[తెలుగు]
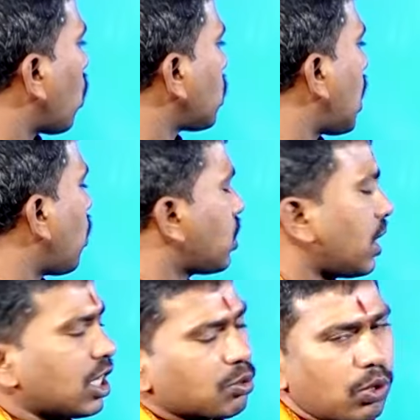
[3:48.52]
ఆరో స్థానంలో
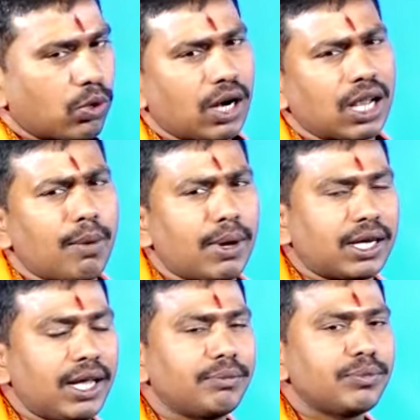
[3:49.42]
శనేశ్వరుడు ఉన్నాడు
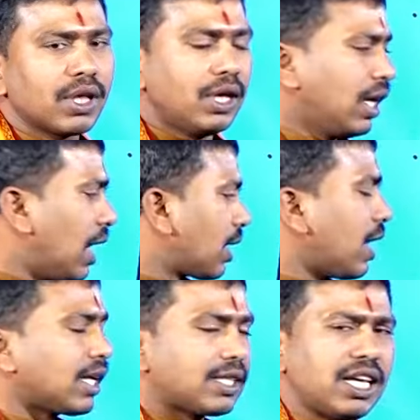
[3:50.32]
కాబట్టి ఈ
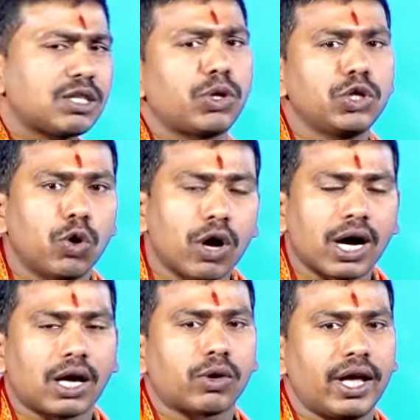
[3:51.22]
లగ్నానికి శనేశ్వరుడు
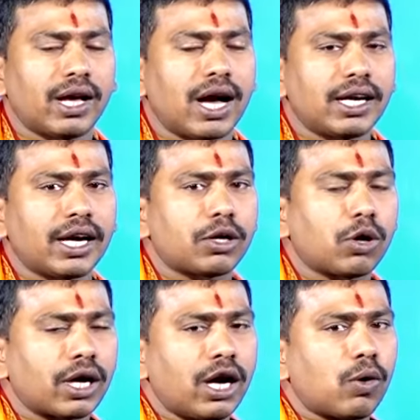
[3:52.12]
యోగకారకుడే కానీ
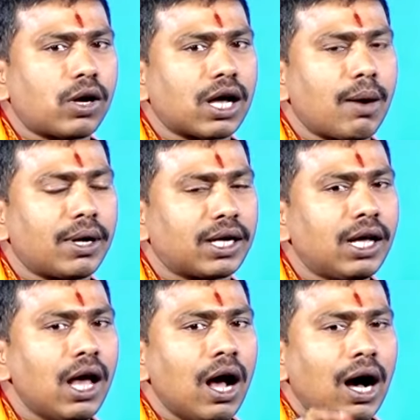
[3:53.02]
రెట్రోగ్రేడ్లో ఉన్నాడు కాబట్టి
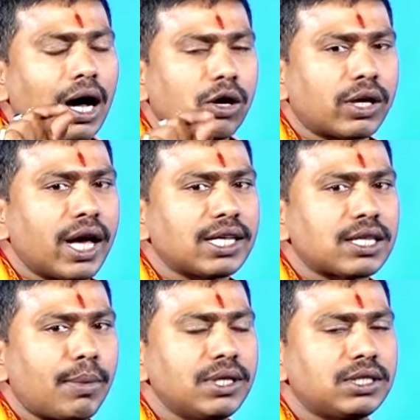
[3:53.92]
ఆరోగ్యానికి
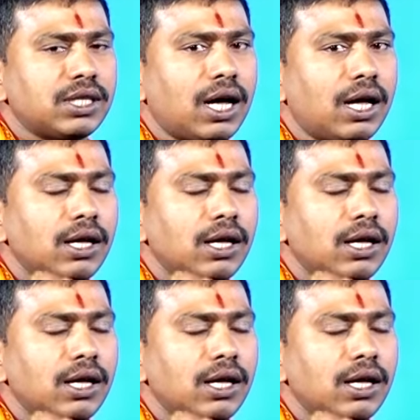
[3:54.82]
సంబంధించిన